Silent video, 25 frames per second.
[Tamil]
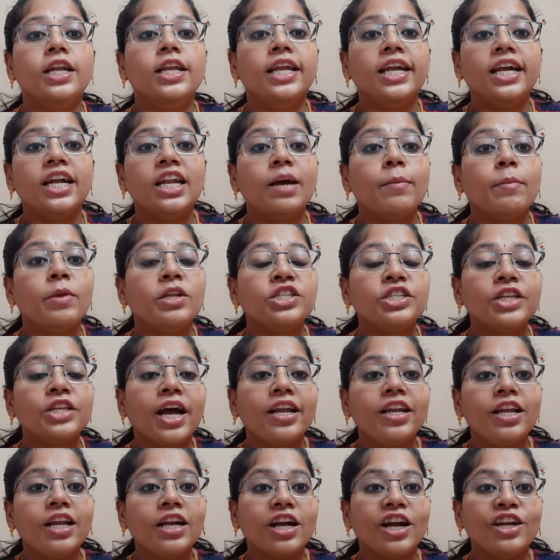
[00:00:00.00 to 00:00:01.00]
நீங்கள் நம்ம
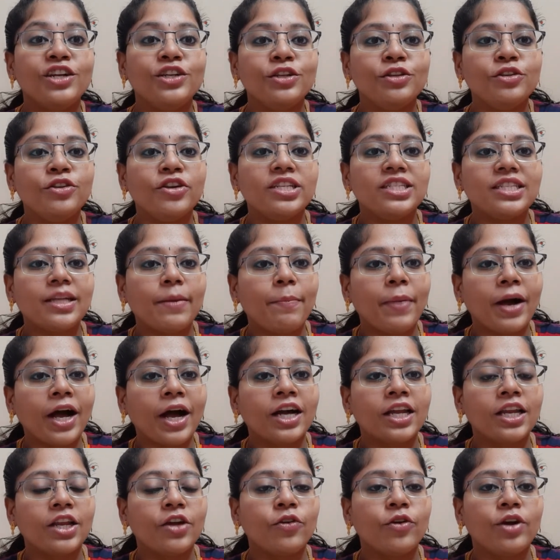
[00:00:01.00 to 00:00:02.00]
சேனலில் கண்டினியூஸாக
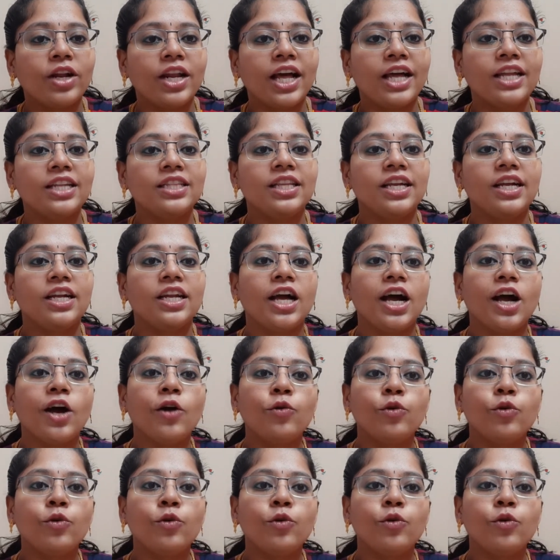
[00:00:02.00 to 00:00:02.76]
பார்க்குறவங்களா இருந்தீங்கன்னா